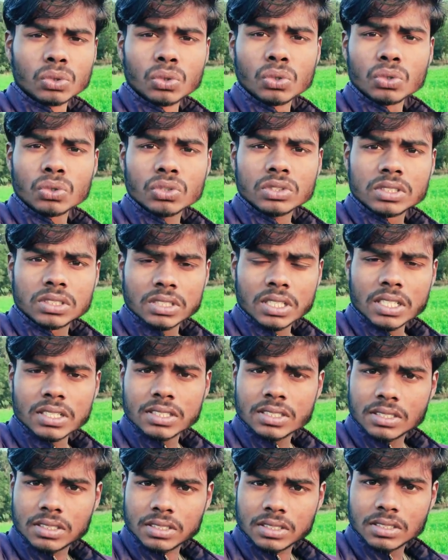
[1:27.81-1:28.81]
तो
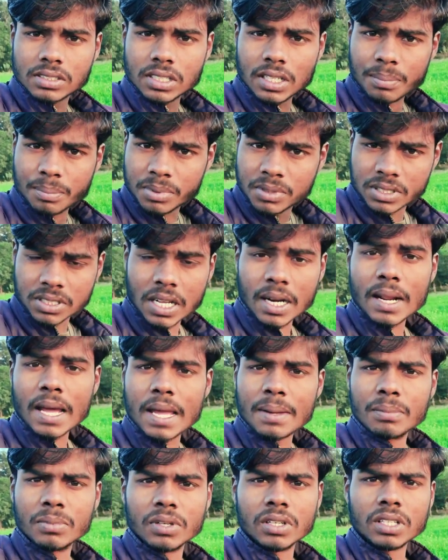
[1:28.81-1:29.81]

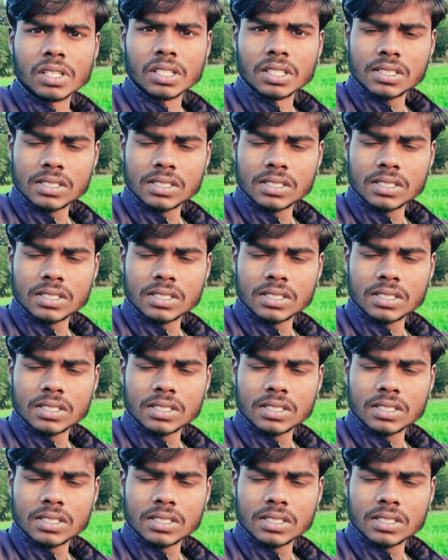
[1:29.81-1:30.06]
सब्सक्राइब